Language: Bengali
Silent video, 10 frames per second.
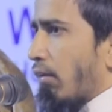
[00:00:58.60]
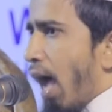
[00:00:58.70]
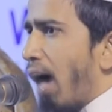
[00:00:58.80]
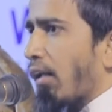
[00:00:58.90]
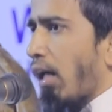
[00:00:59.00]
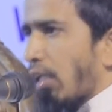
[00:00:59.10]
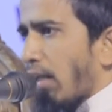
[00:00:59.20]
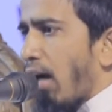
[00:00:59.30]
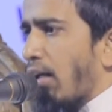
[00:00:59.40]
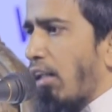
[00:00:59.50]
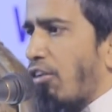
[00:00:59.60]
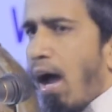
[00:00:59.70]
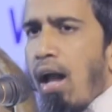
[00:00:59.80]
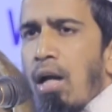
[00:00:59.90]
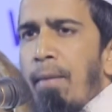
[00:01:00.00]
ধাক্কাতে ধাক্কাতে
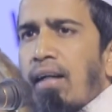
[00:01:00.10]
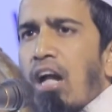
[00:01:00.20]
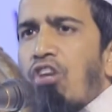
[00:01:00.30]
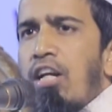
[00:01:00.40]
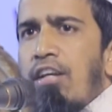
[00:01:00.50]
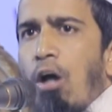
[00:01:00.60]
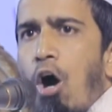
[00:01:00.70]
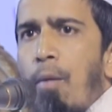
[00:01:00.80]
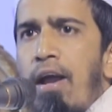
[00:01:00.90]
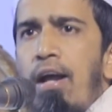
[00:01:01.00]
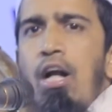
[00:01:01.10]
জাহান নামের কাছে নিয়ে যাওয়া হবে